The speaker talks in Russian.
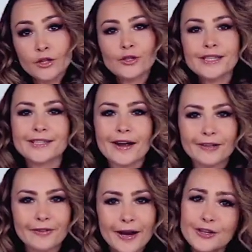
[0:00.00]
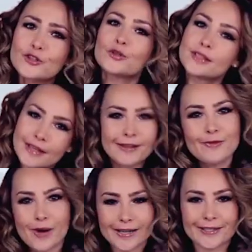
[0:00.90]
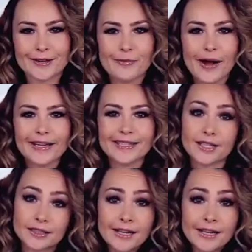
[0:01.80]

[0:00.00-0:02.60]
Но не зря говорят, что дело мастера боится.